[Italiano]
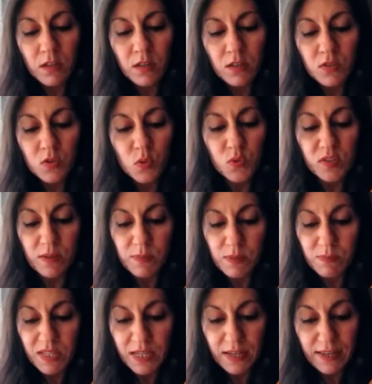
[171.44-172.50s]
Scusami,
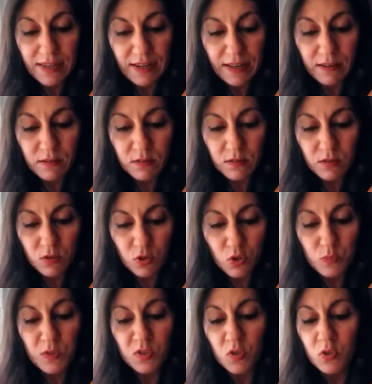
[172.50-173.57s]
Micaela, ho
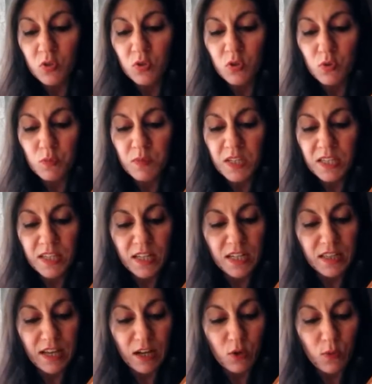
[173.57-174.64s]
bisogno di un
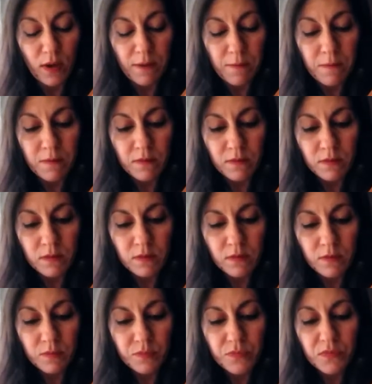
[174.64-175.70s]
bicchiere d'acqua.
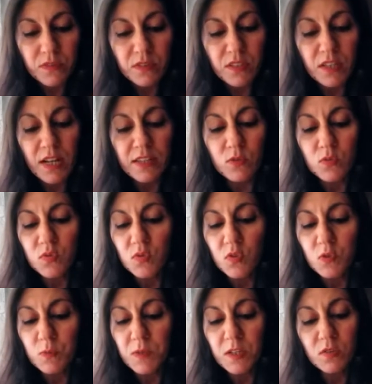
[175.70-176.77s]
Tirai un
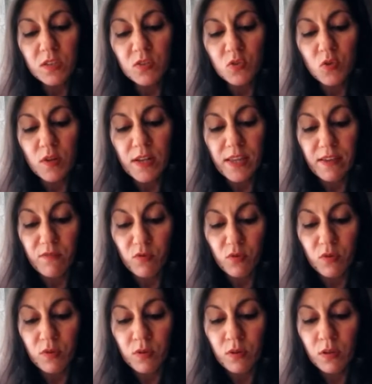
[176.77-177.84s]
sospiro di sollievo.
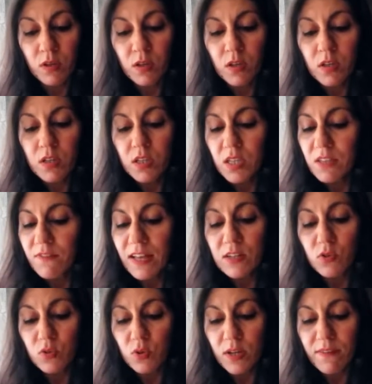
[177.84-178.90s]

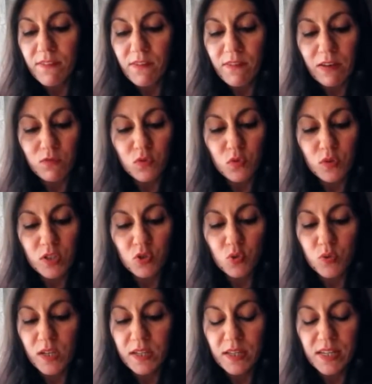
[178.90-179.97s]
Ivano non aveva avuto
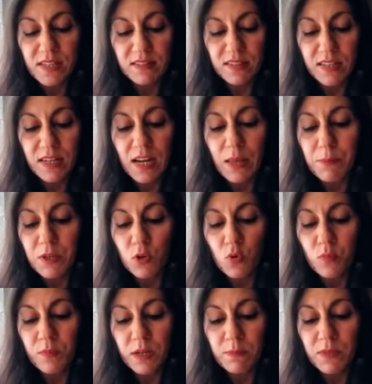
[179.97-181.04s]
nessuna crisi e nella
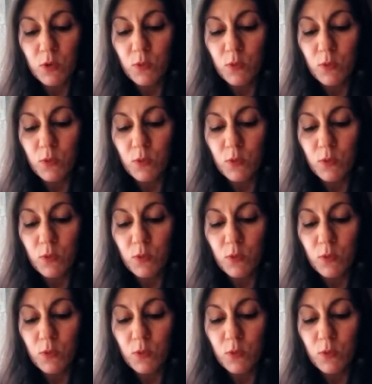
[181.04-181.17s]
penombra mi